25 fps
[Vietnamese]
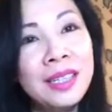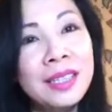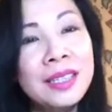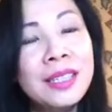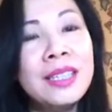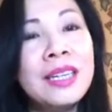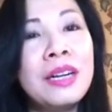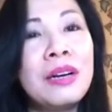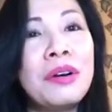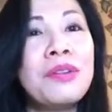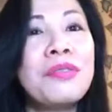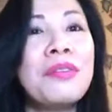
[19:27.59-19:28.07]

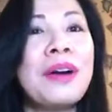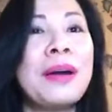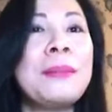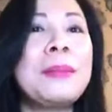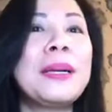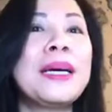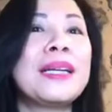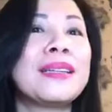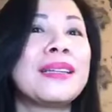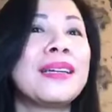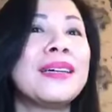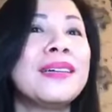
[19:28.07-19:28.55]
chứ đâu có phải
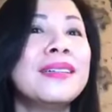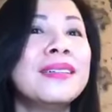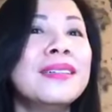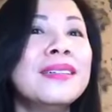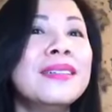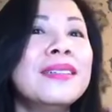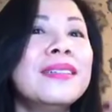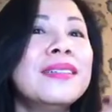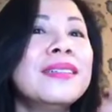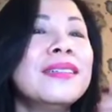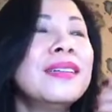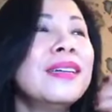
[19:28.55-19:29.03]
mà
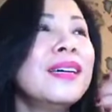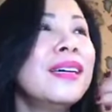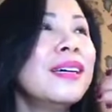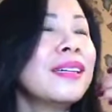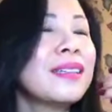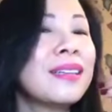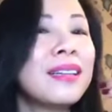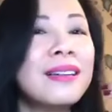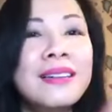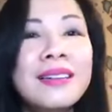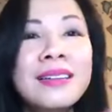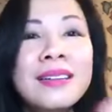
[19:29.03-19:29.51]
từ
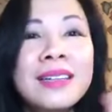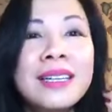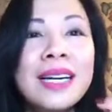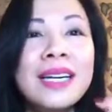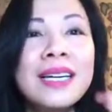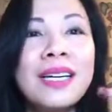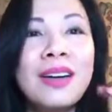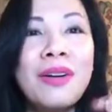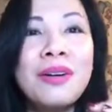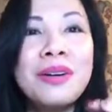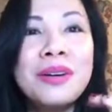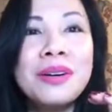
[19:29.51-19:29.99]
từ cái
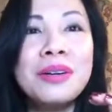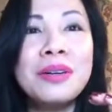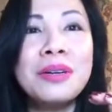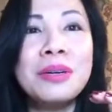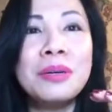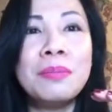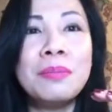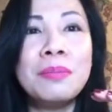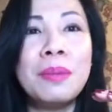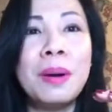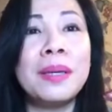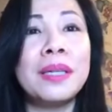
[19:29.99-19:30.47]
con
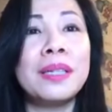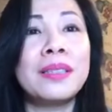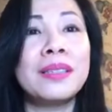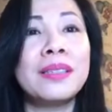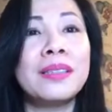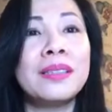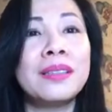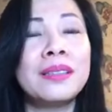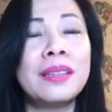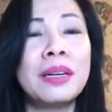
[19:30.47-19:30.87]
người mà mình